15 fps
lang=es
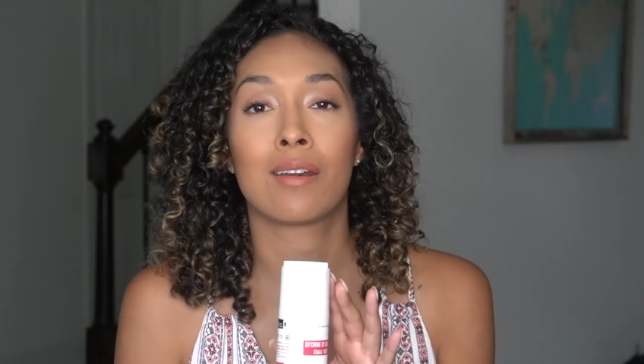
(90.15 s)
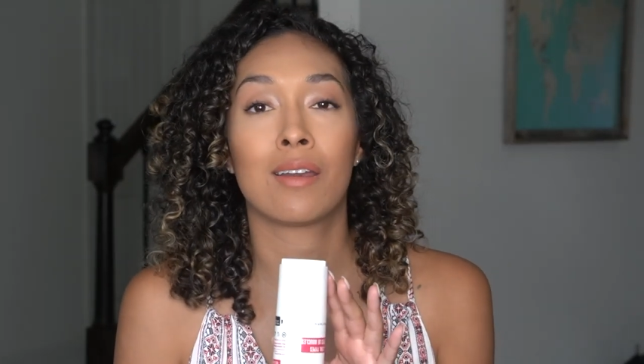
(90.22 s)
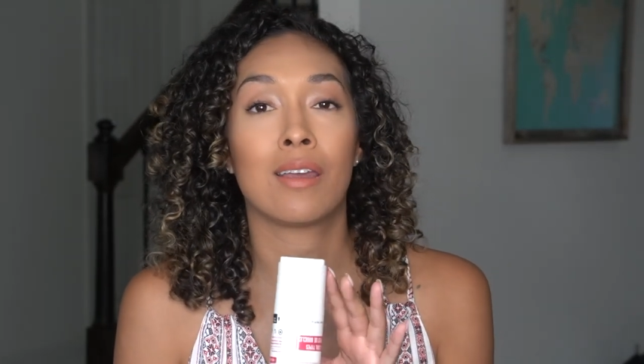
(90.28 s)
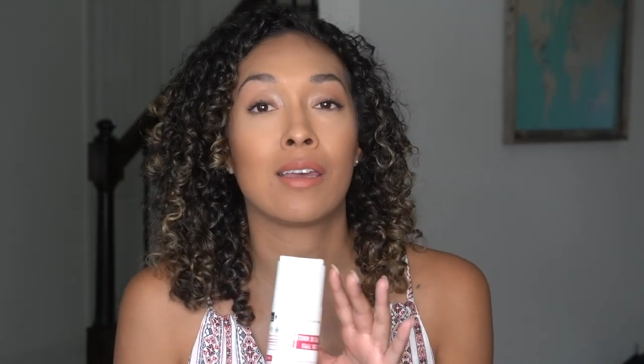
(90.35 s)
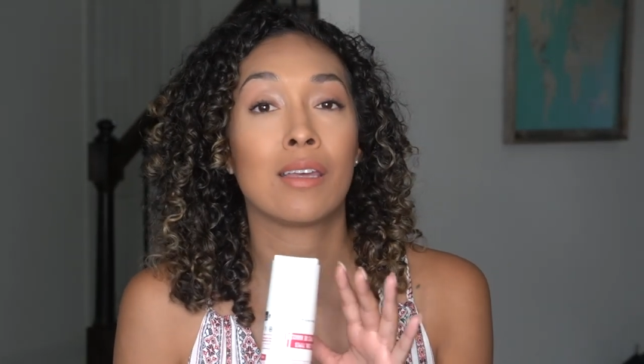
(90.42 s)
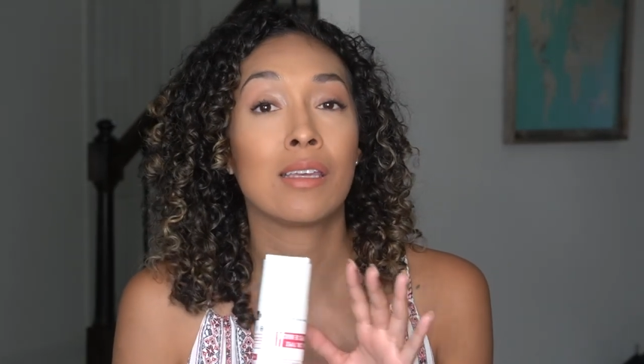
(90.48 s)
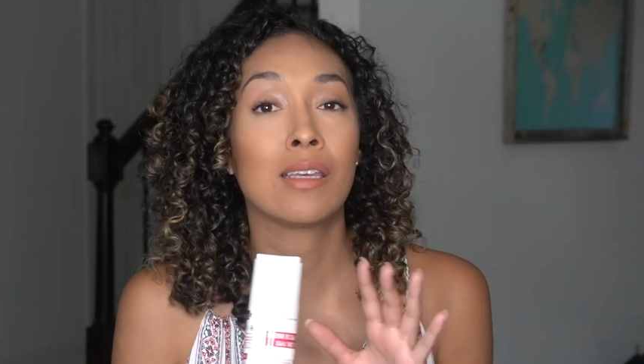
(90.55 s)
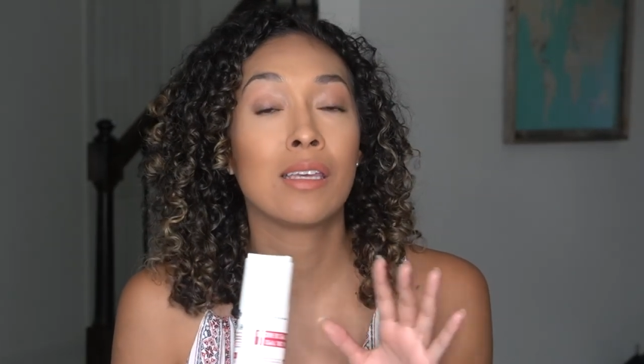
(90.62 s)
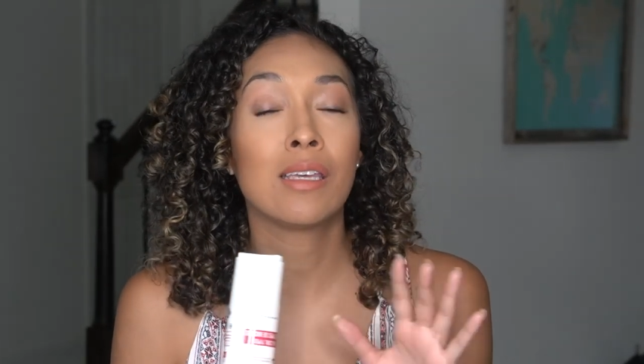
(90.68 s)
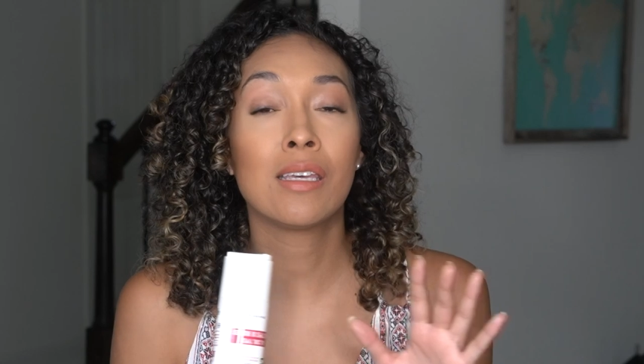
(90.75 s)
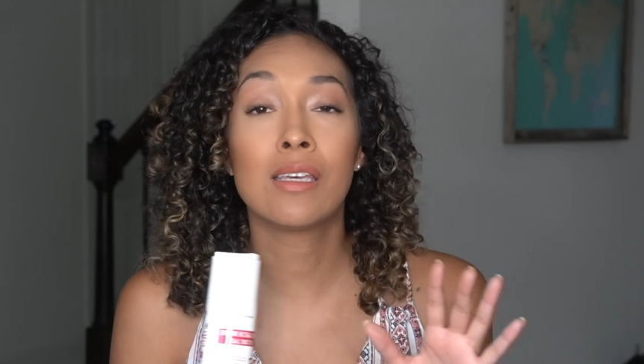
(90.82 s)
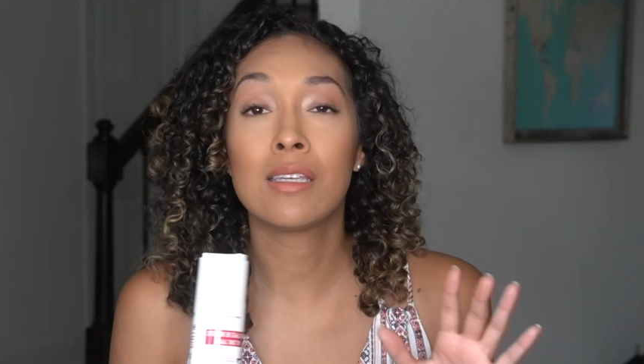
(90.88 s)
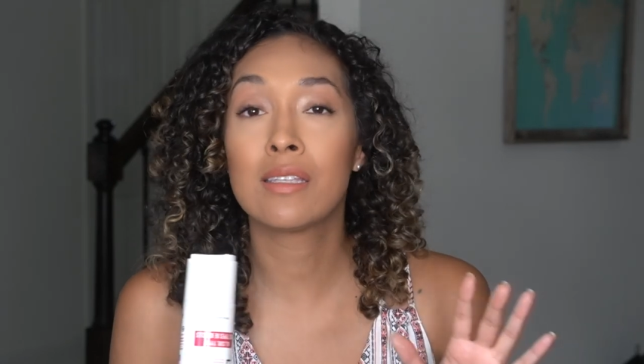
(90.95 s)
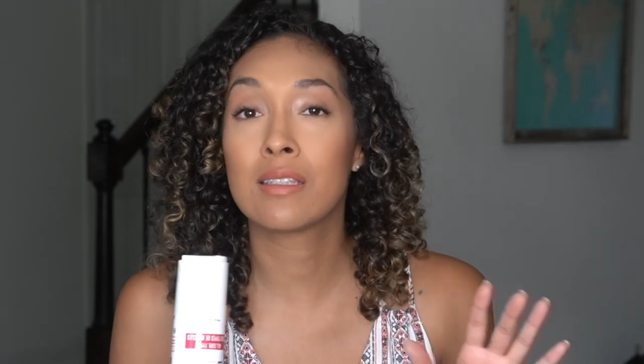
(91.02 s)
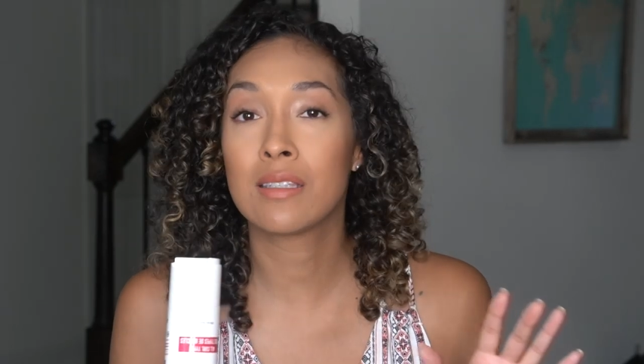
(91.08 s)

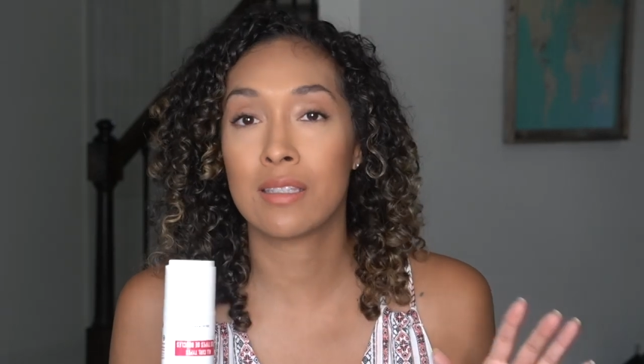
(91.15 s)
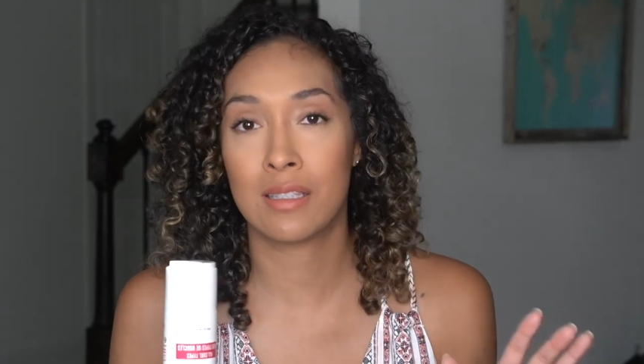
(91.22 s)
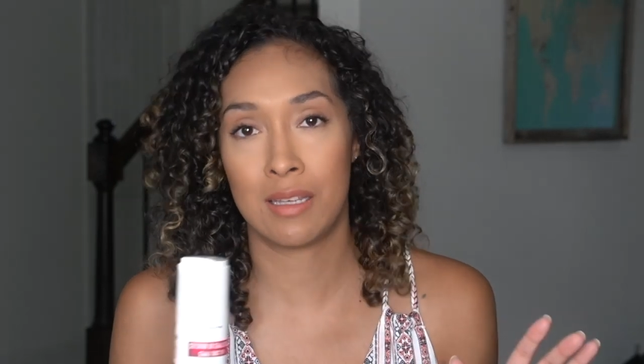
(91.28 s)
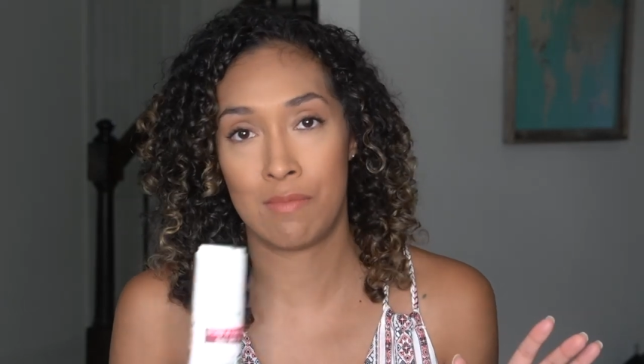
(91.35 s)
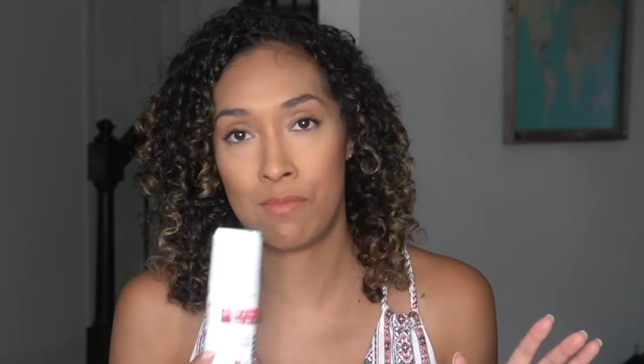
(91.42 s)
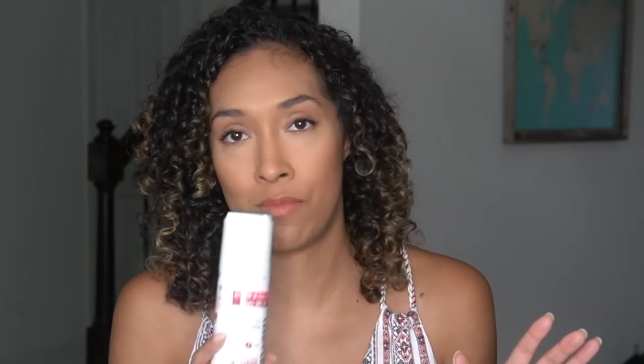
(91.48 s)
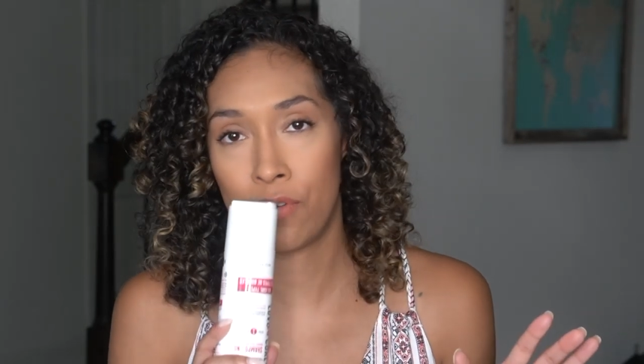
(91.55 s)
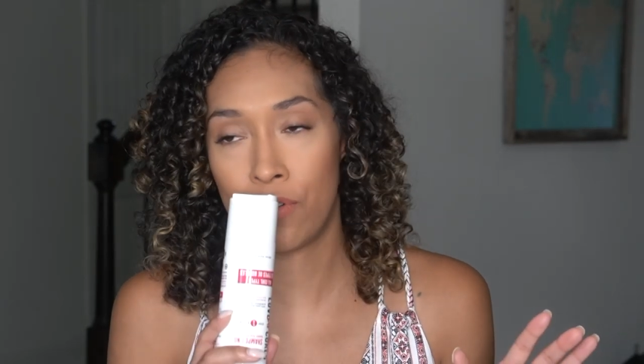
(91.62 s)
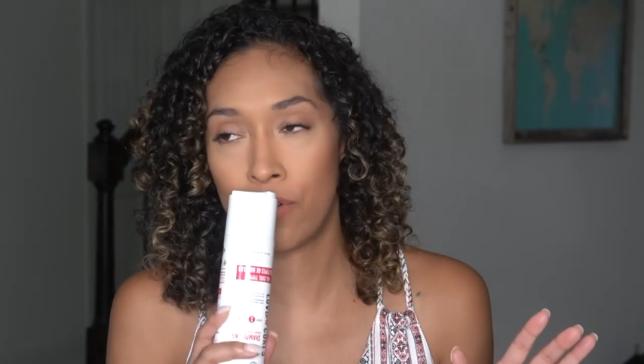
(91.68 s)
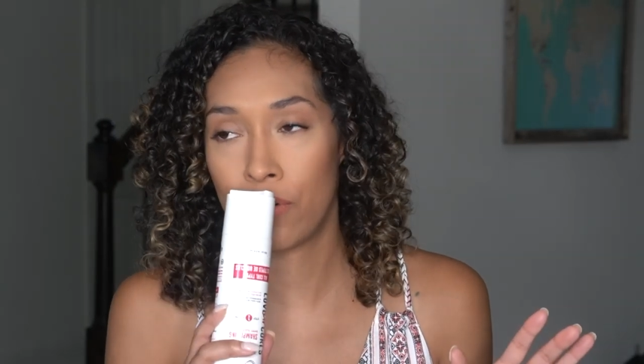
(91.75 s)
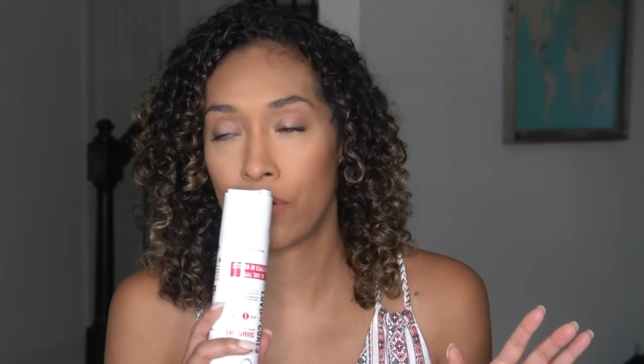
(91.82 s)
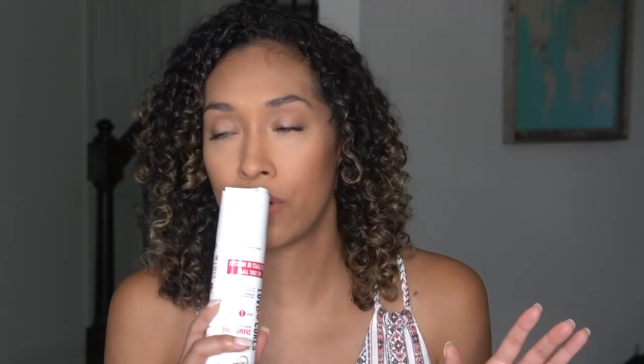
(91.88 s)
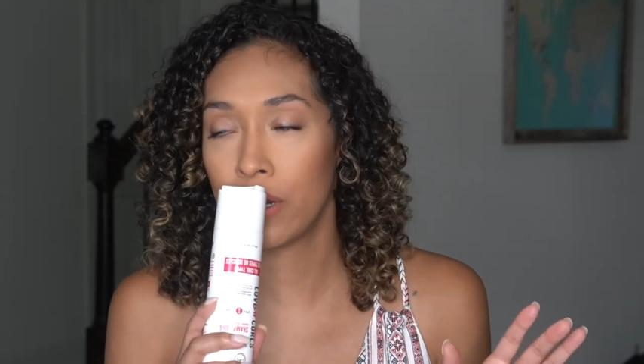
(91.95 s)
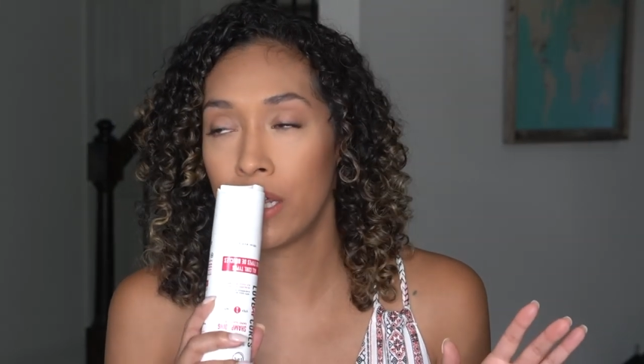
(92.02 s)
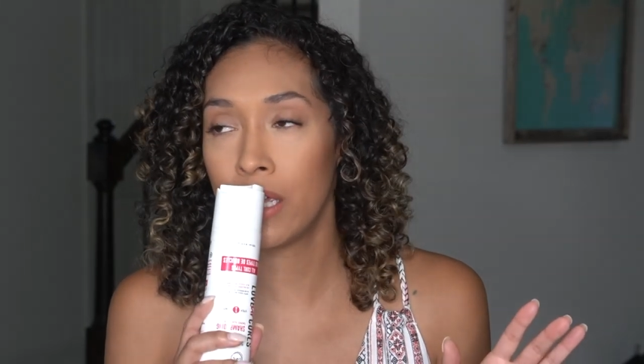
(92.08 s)

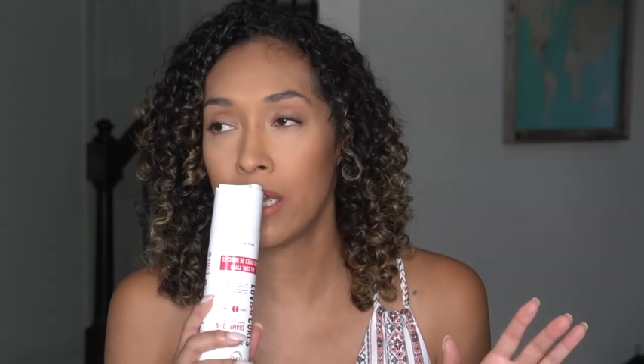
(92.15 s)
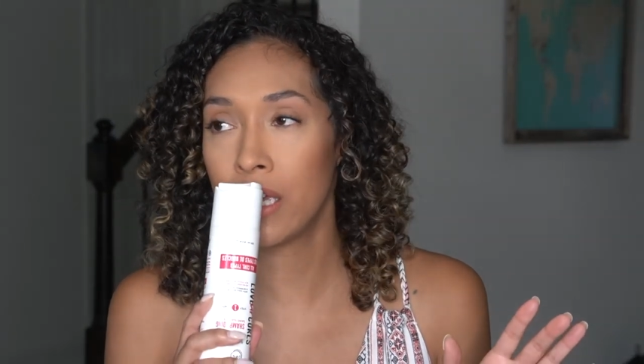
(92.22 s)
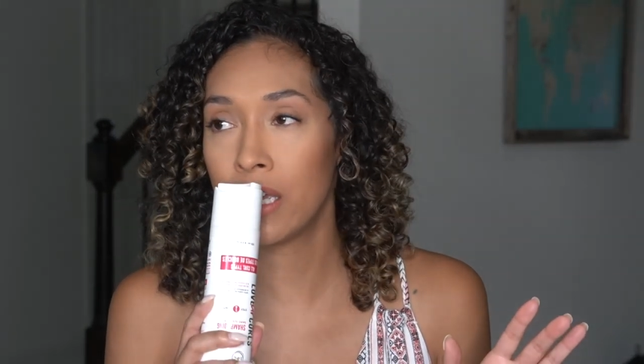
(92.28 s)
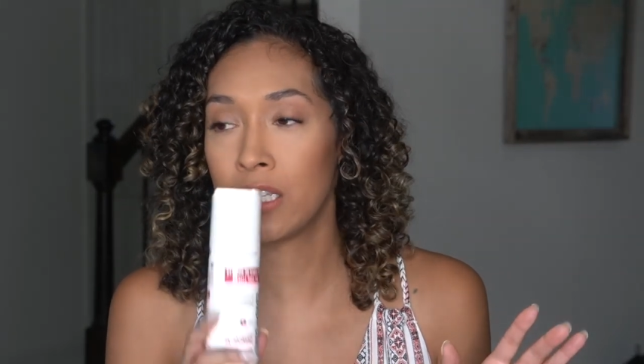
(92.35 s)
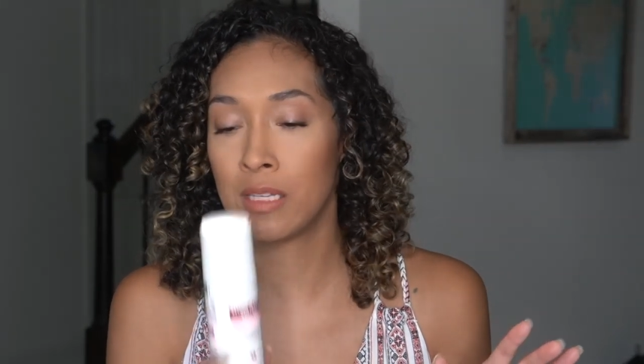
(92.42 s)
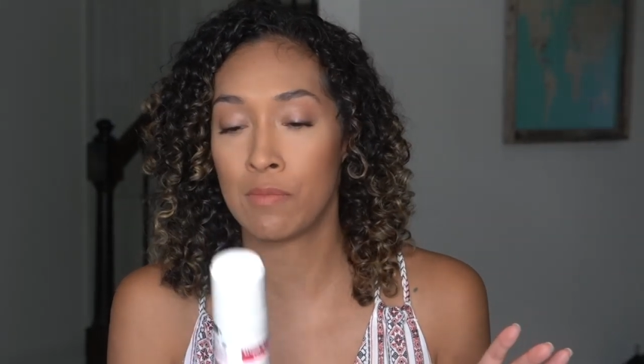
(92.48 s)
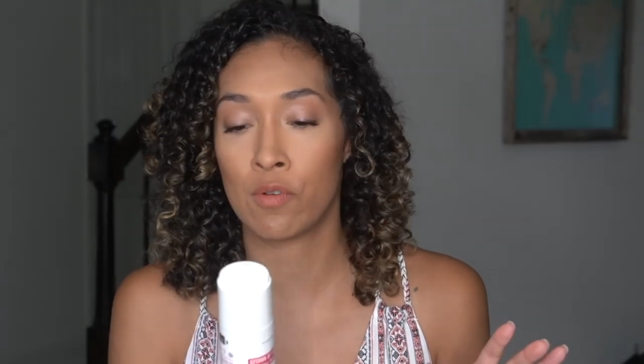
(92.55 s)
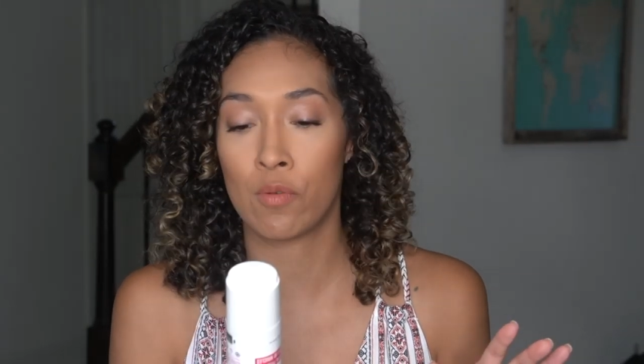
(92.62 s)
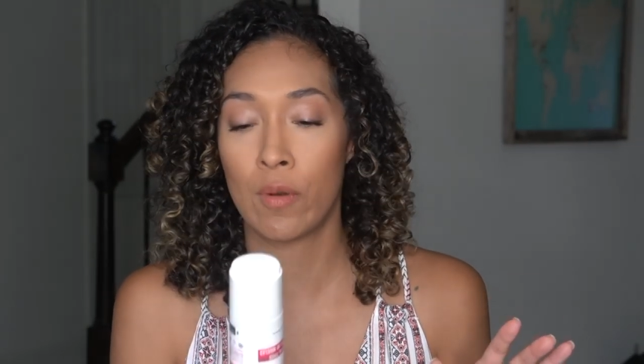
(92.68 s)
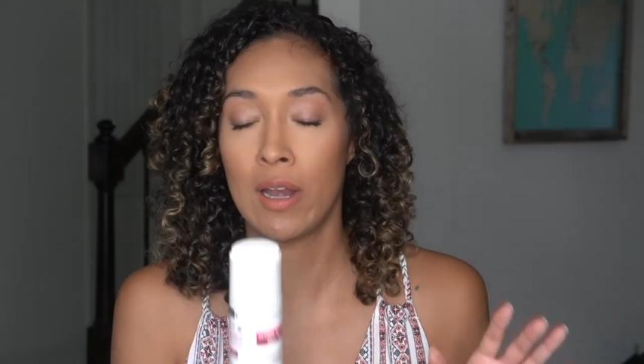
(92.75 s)
riquísimo, riquísimo.